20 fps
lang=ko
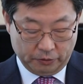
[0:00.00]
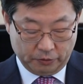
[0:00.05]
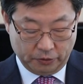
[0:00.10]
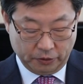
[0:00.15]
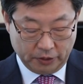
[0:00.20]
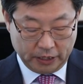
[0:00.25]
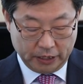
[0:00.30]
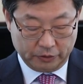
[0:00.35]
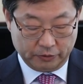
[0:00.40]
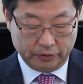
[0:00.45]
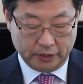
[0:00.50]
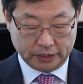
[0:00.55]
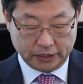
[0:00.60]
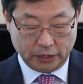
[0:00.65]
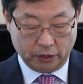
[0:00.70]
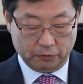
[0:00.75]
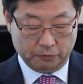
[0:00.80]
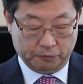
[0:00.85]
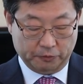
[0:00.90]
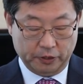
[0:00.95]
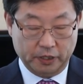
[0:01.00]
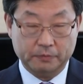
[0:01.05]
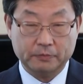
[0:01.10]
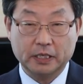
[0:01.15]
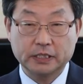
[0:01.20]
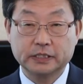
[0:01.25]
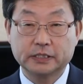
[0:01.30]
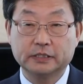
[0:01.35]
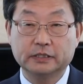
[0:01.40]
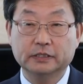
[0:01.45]
고려대학교에 새로
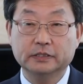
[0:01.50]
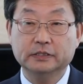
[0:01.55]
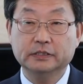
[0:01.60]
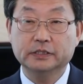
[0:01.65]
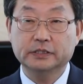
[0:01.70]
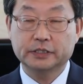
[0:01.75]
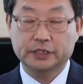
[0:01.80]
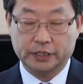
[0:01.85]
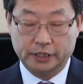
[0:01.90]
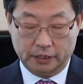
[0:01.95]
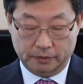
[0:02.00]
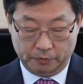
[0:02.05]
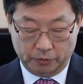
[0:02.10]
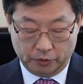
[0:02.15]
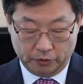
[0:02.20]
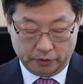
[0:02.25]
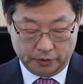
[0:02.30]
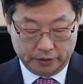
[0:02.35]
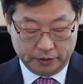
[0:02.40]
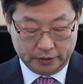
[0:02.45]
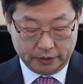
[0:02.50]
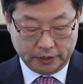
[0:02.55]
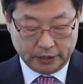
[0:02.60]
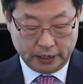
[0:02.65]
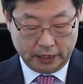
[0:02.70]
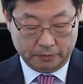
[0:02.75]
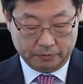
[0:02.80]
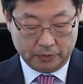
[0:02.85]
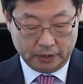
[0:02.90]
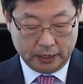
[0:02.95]
부임하시는 신임 교원
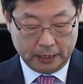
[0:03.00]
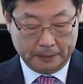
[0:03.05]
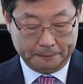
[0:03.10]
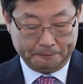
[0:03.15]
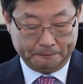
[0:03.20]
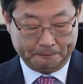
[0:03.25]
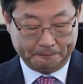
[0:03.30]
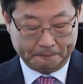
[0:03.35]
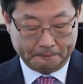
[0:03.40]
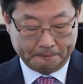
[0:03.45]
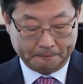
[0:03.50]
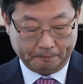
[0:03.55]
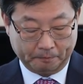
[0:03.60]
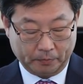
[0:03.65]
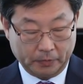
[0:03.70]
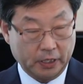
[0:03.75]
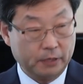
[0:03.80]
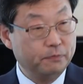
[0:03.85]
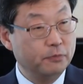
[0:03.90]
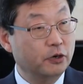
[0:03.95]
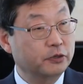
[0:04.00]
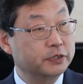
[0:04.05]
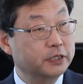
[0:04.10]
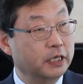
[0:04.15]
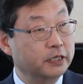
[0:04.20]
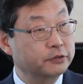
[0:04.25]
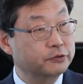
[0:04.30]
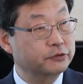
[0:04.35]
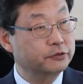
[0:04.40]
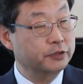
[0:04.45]
선생님들의
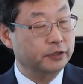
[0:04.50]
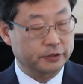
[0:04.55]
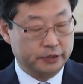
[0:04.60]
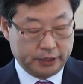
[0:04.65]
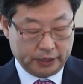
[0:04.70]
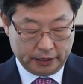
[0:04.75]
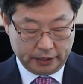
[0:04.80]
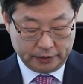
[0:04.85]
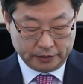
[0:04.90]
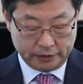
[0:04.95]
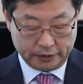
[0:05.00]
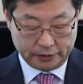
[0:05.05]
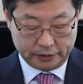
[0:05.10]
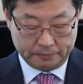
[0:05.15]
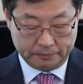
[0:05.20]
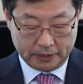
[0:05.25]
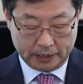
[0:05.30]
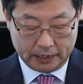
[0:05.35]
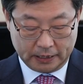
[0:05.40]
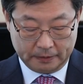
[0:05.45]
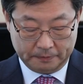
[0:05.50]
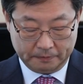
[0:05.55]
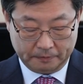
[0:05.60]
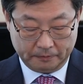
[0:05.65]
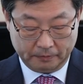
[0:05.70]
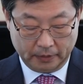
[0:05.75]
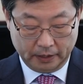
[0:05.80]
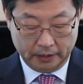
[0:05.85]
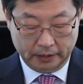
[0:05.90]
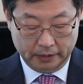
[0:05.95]
임명장 수여식이 있었습니다.
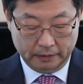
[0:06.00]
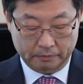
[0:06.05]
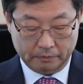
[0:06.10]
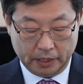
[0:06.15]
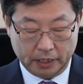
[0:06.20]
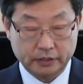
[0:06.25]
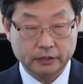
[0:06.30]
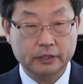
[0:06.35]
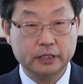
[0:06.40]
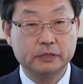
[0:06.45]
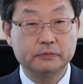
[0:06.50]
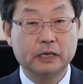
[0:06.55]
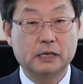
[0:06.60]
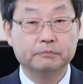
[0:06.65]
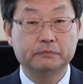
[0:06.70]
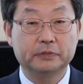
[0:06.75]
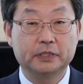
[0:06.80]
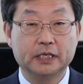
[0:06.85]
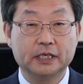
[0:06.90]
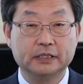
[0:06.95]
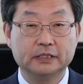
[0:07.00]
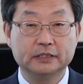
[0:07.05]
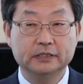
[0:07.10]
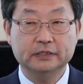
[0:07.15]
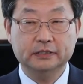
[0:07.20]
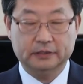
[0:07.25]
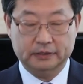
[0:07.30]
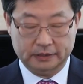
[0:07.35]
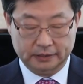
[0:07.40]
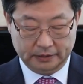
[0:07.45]
매년
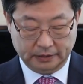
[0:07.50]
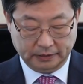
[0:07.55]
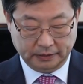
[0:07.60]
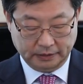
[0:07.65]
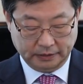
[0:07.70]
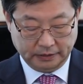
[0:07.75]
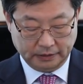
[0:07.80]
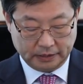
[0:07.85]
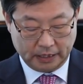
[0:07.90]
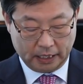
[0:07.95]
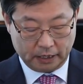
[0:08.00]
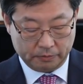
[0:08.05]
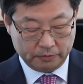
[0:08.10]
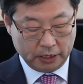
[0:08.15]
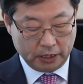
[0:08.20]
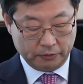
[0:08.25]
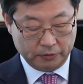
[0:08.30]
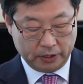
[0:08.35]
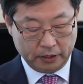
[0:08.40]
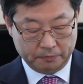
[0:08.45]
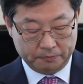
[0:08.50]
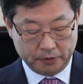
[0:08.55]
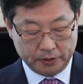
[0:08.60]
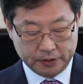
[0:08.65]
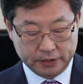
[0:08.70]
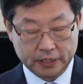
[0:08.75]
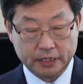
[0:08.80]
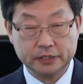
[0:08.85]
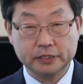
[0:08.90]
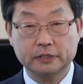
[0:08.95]
이맘때에는 아름다운
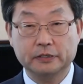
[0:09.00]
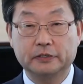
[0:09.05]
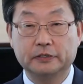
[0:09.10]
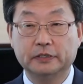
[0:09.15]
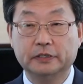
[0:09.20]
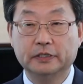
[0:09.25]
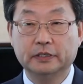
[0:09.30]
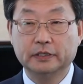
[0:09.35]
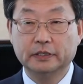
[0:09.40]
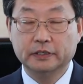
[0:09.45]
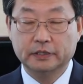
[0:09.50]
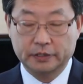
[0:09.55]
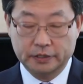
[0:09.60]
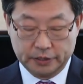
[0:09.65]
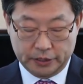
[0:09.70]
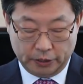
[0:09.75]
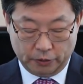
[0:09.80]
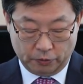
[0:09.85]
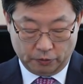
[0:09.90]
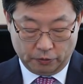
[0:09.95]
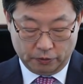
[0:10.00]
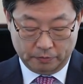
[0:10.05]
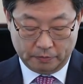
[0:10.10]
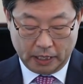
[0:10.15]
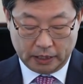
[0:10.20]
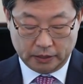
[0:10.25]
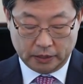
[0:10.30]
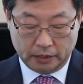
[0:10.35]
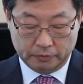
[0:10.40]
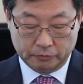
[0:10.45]
캠퍼스에서 새로운
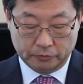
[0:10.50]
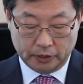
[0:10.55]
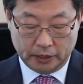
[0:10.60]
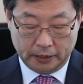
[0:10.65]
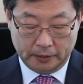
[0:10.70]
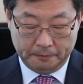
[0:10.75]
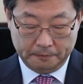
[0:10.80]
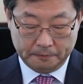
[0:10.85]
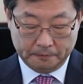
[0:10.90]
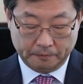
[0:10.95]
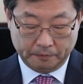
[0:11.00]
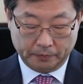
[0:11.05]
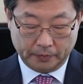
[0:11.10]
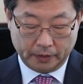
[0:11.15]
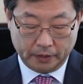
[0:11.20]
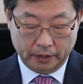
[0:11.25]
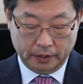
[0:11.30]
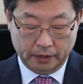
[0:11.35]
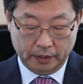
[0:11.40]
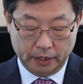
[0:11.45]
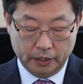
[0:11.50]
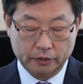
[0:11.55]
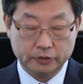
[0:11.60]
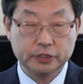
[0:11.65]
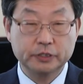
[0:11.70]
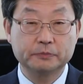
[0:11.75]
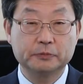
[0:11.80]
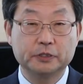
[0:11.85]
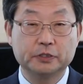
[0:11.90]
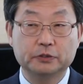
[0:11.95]
만남과
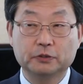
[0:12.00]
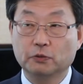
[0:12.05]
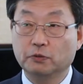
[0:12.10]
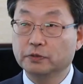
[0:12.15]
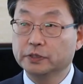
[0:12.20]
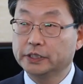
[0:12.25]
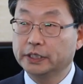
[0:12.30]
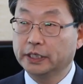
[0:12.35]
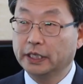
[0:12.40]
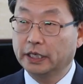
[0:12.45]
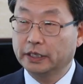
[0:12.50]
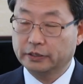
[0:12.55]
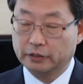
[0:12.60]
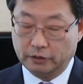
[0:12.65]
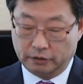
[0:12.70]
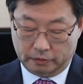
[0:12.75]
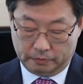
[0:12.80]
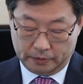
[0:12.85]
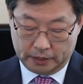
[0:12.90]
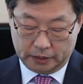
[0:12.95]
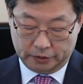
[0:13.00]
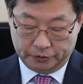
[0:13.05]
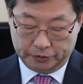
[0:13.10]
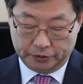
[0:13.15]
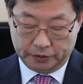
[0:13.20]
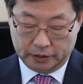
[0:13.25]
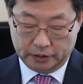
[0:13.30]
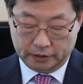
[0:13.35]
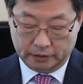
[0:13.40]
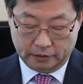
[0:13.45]
헤어짐을 동시에 경험할
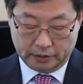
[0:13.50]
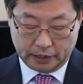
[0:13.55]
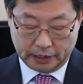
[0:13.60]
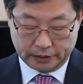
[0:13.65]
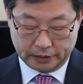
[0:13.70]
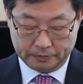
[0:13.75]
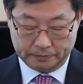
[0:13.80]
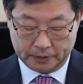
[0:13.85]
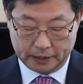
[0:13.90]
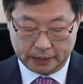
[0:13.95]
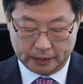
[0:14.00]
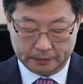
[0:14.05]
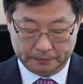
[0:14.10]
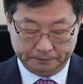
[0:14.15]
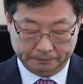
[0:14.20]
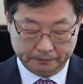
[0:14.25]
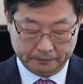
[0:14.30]
수 있는 것 같습니다.